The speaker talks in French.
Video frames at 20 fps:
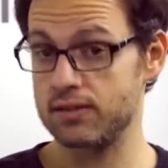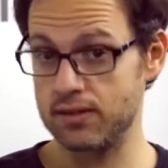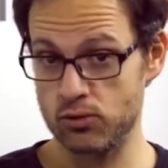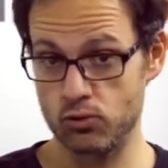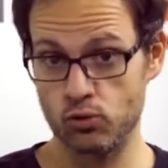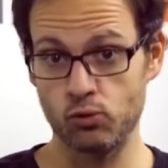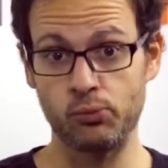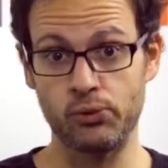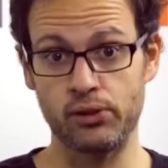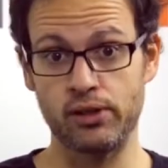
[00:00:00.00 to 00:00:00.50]
c'est
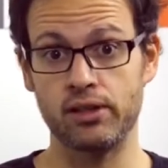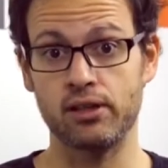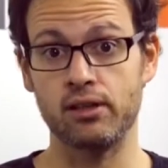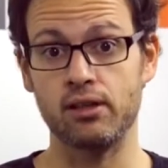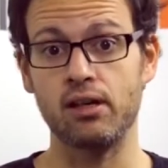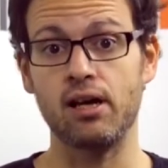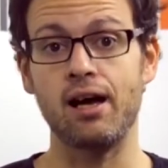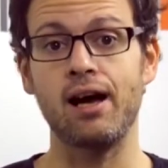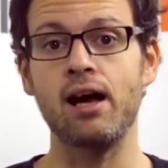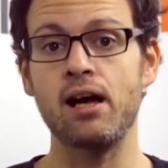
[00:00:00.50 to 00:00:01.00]
super.
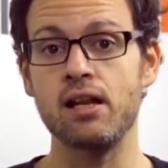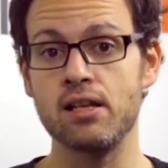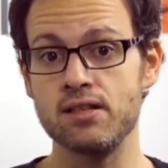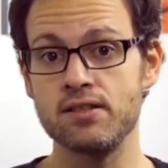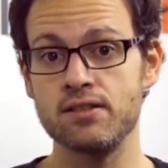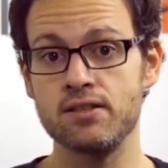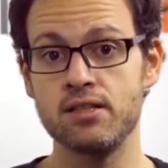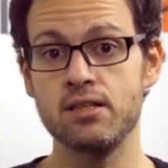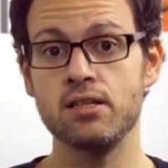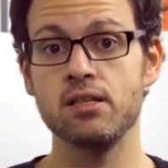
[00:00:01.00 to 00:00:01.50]

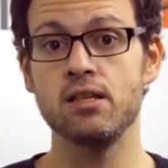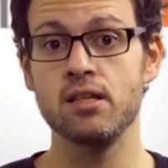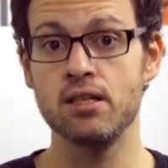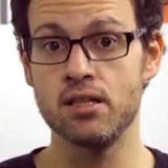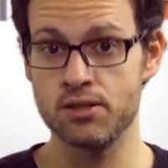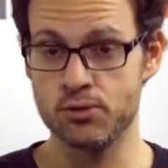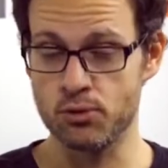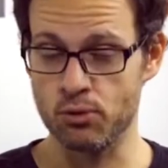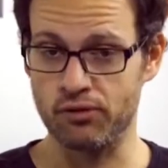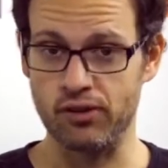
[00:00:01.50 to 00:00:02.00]
Allez-y,
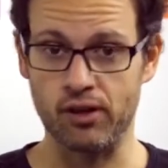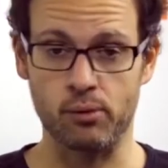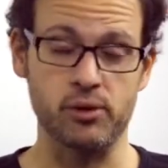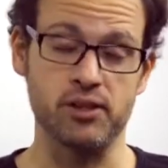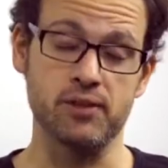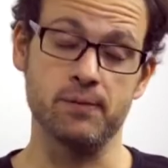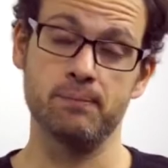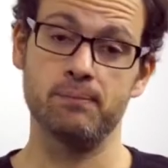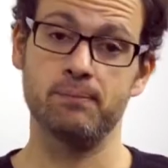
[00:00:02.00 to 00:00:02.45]
les yeux fermés.